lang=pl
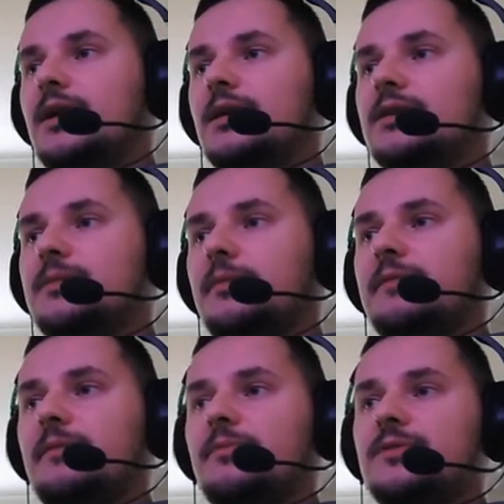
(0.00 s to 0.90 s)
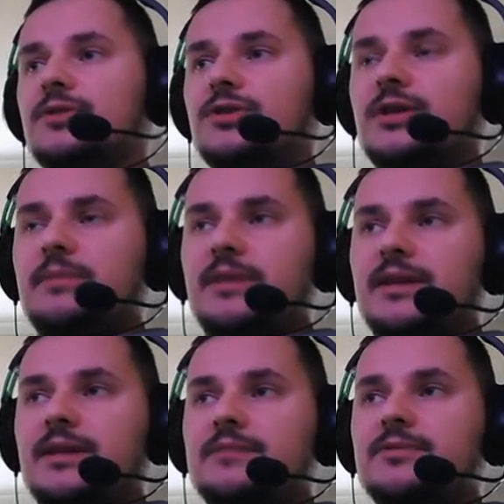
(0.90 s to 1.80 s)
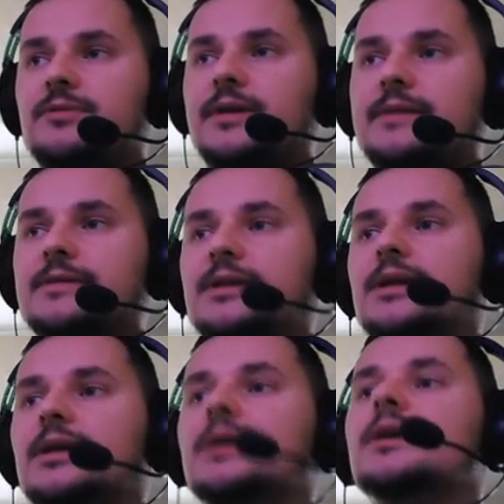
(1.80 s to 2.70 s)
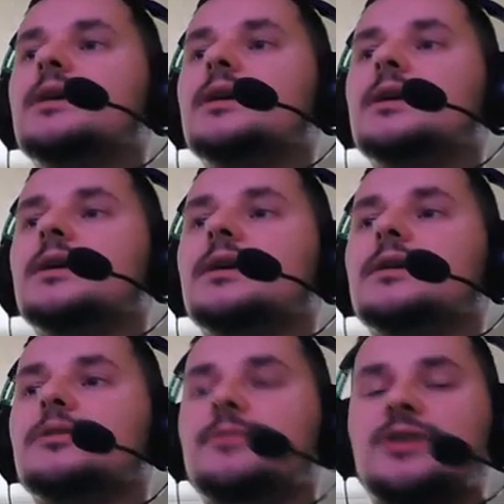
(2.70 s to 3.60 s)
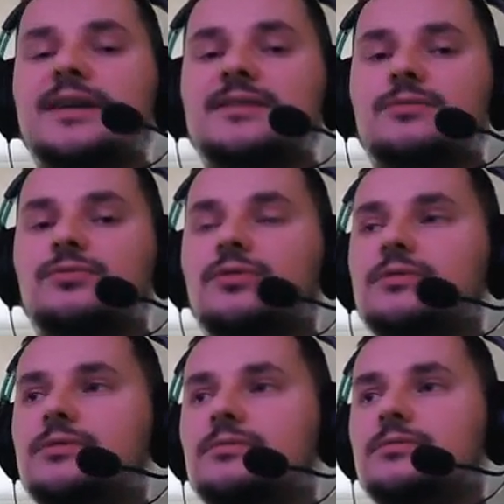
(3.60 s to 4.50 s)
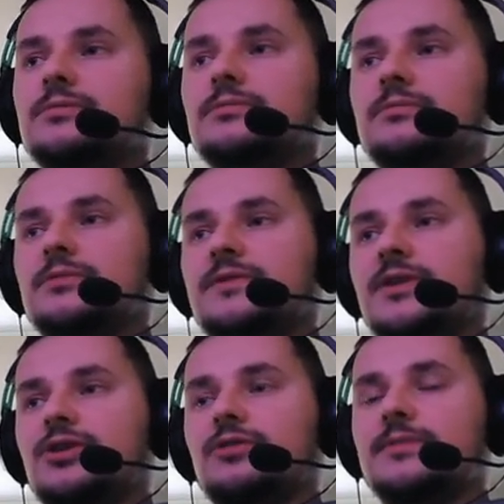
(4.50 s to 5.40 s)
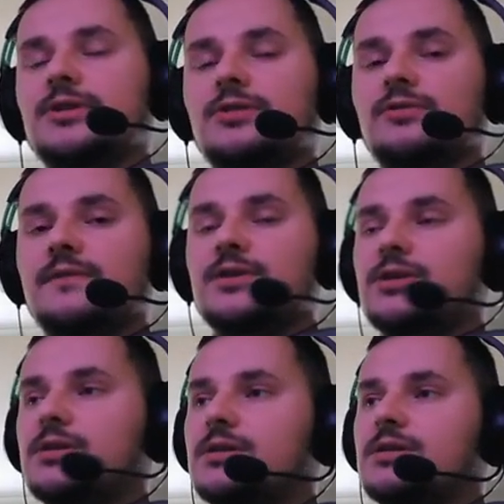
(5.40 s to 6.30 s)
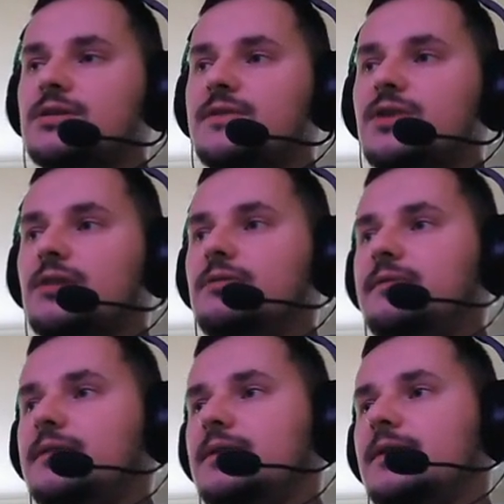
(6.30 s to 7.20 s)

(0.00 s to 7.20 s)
E, zapomniałem wam powiedzieć, gem legendarny do Karini to będzie egzekutor. Zwiększenie obrażeń od waszych zwierzaków.